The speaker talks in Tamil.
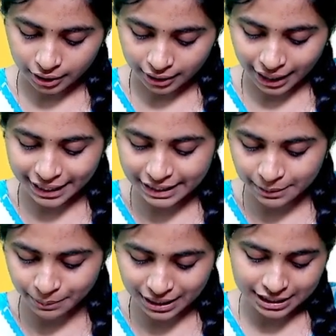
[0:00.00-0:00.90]
நைன்ட்டி
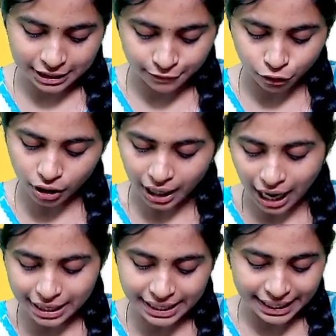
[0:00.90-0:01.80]
பர்சன்ட் ஃபார்
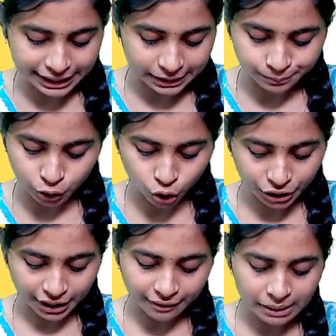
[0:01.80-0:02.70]
ஹண்ட்ரடுக்கு
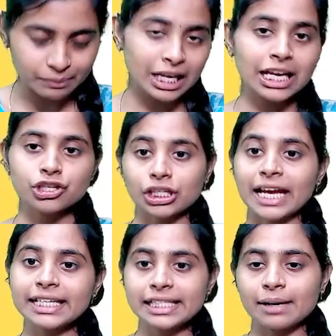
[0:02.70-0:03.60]
ஓகேவா ஸோ
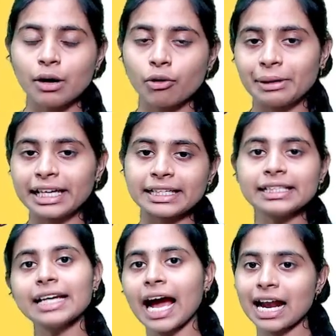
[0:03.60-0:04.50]
நைன்ட்டி அபவ்
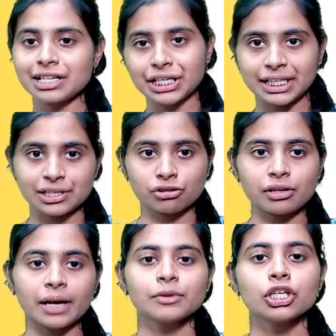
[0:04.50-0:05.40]
அப்படிங்கிறது நான் ஹண்ட்ரடுக்கு
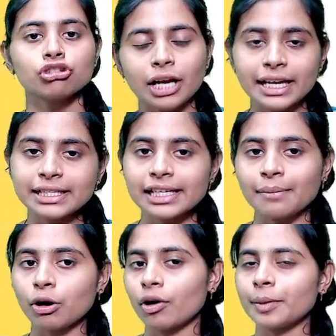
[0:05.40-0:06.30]
சொல்கிறேன் ஸோ நைன்ட்டி
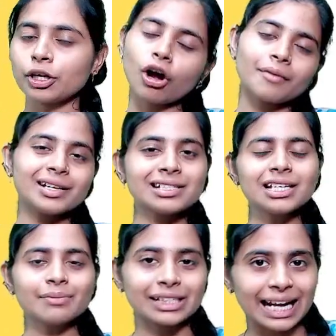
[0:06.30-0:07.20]
அபவ் அப்படின்னா ஆப்வியஸ்லி
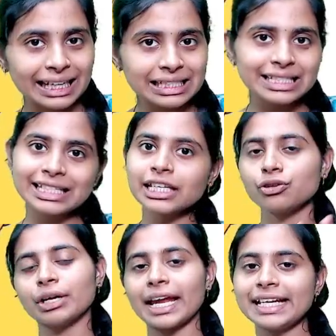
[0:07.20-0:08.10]
நமக்கு நைன்ட்டிக்கு
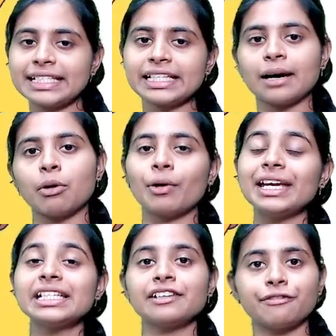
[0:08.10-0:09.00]
ஒரு எயிட்டி அபவ்
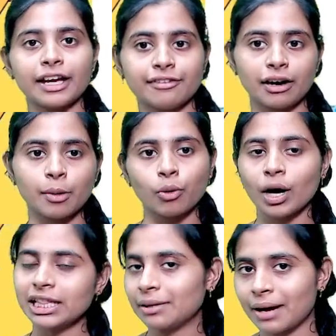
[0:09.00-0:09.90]
எயிட்டி ஃபைவ் அபவ்
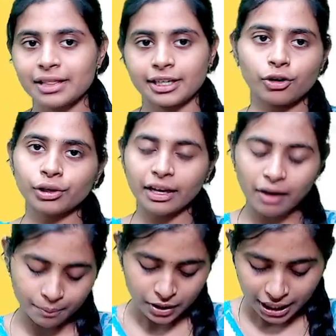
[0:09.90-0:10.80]
அந்த மாதிரி
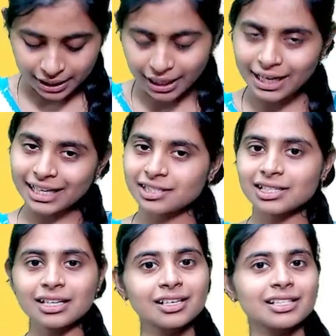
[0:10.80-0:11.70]
ஓகேவா தென்
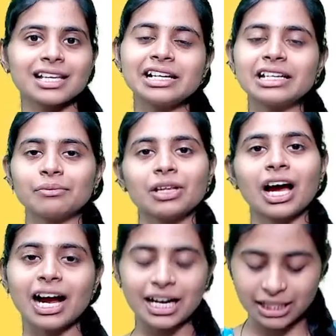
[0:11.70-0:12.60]
நெக்ஸ்ட்டு சென்டம்
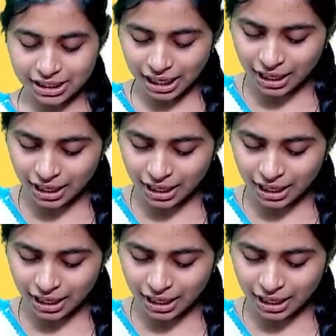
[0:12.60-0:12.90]
தான் அடித்தா